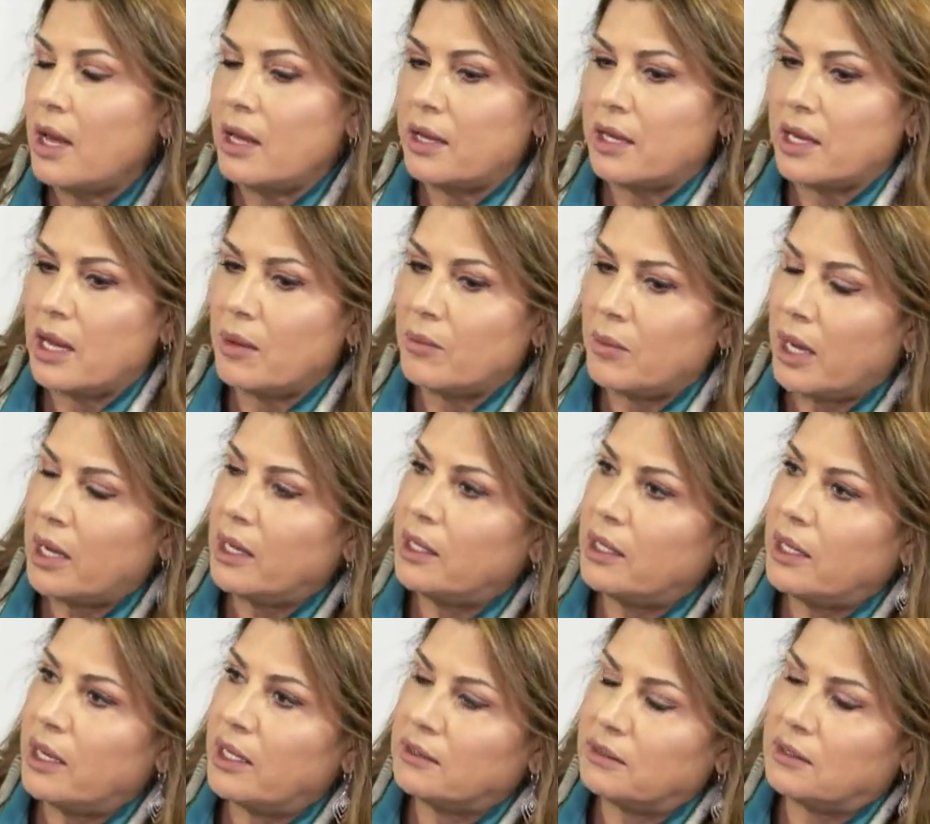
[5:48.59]
يا ما
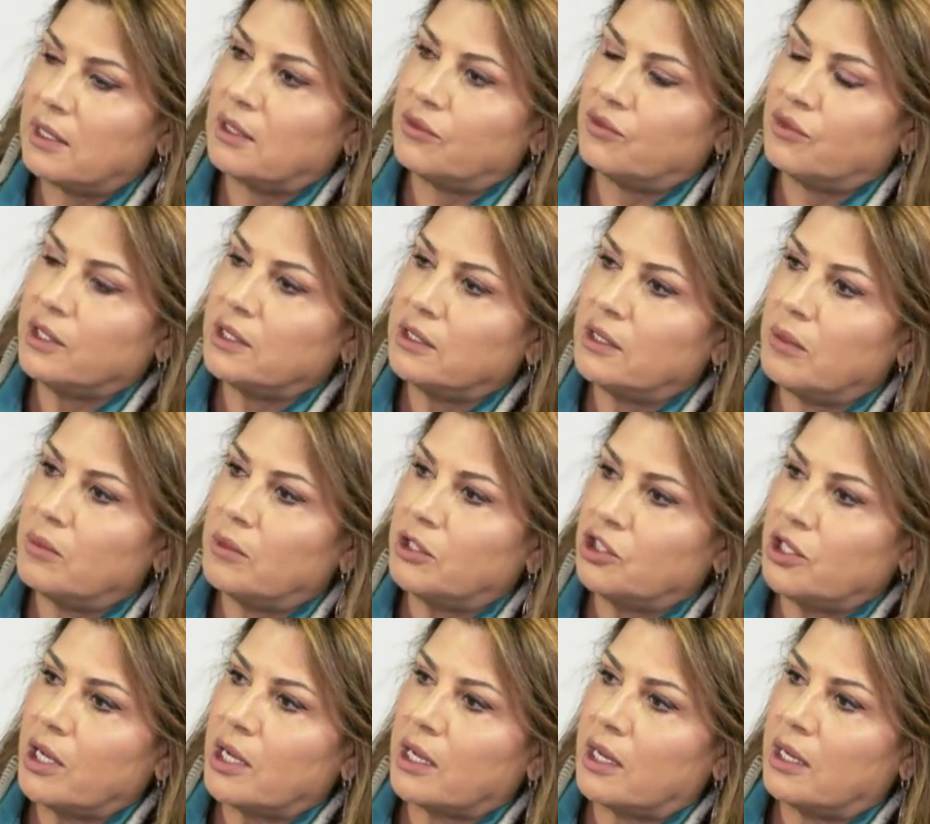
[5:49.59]
عائلات صارت في عندها
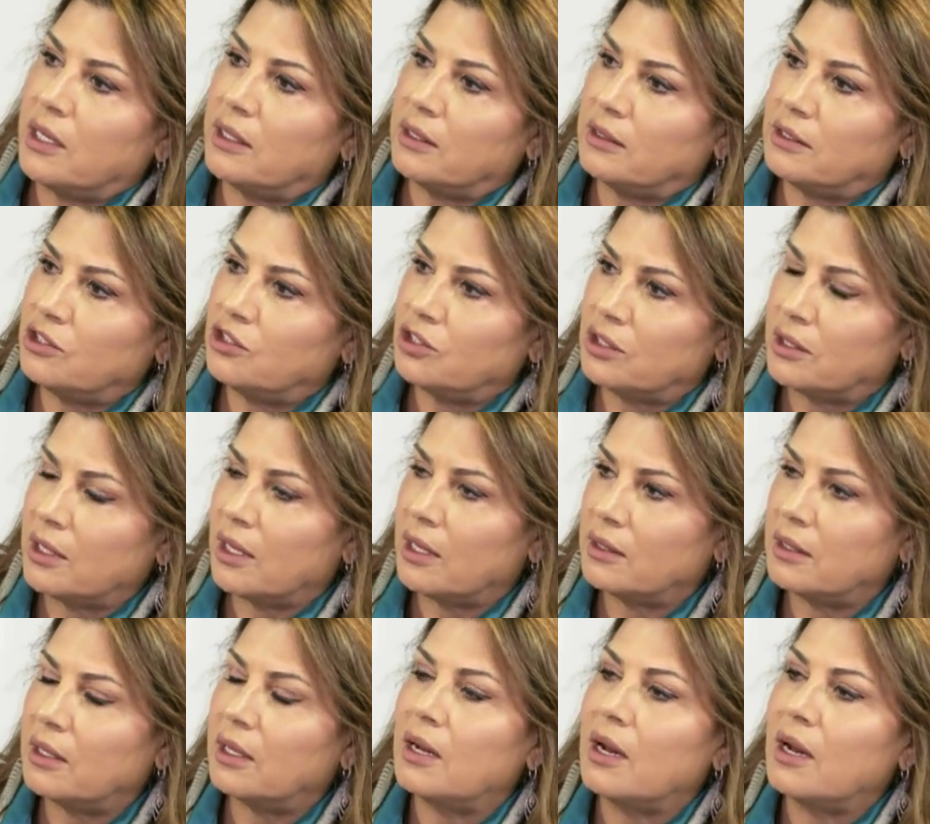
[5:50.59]
مشاكل نتيجة هذا